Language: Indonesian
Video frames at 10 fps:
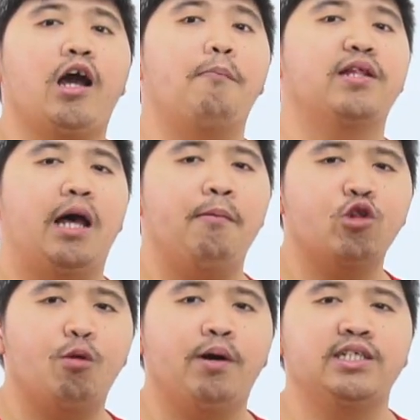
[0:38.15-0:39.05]
langkah pertama
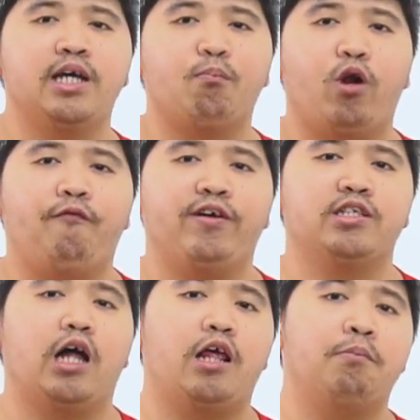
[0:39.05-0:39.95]
untuk mengecek
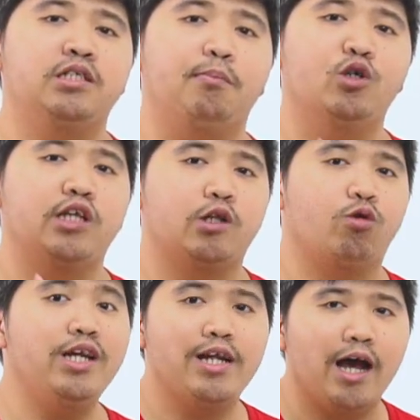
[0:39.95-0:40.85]
polyflex kalian masih bagus atau
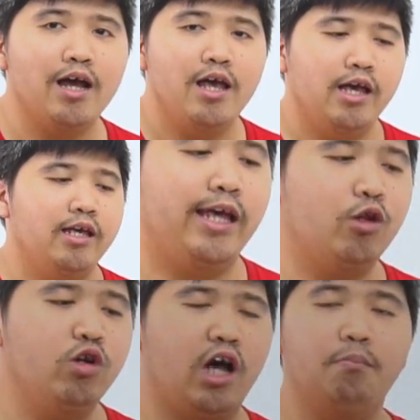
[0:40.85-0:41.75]
tidak,
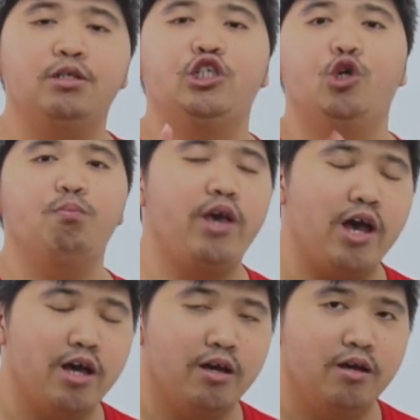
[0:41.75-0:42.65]
yaitu dengan
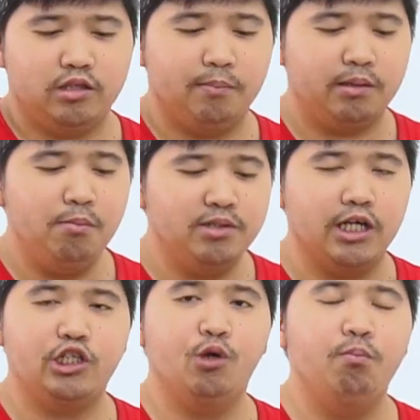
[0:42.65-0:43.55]
menciumnya. Teman-teman
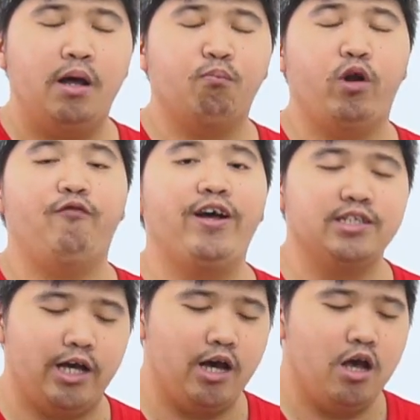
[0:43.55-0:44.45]
bisa cium bahan
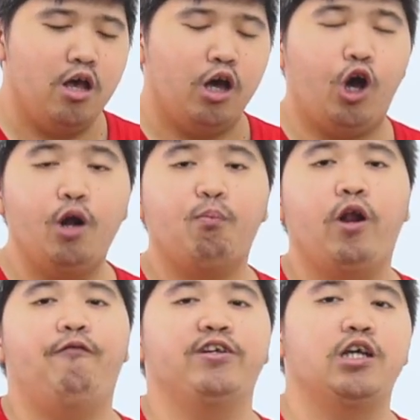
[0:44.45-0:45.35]
polyflex ya. Kalau
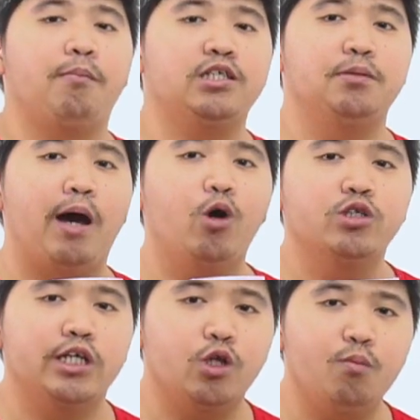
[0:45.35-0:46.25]
polyflex yang masih
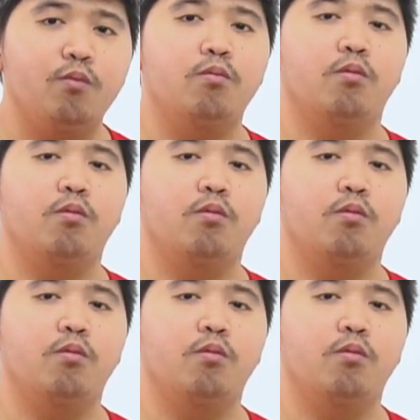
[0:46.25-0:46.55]
bagus itu